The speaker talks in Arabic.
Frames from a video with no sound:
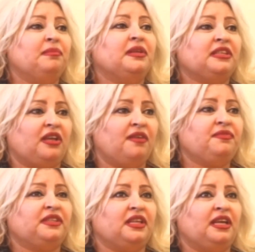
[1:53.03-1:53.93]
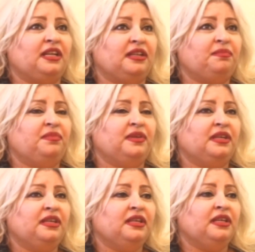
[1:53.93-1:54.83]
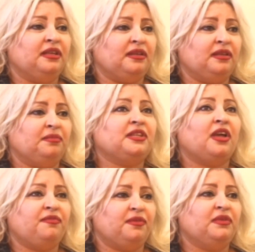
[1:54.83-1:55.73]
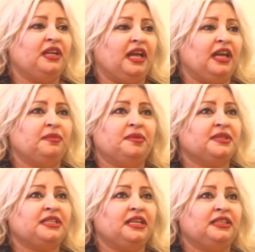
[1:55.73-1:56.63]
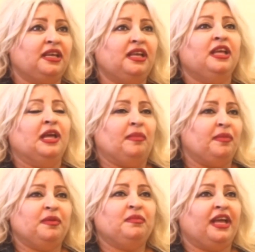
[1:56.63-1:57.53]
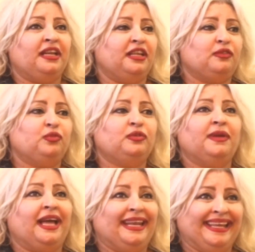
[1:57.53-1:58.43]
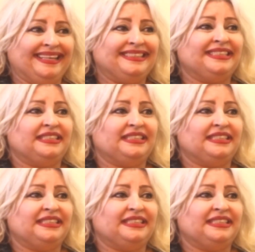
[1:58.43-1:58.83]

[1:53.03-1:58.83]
بتخاف تقرب آه، بتخاف من العائبة بس هيدا ما بيمنع انها تفوت بعلاقات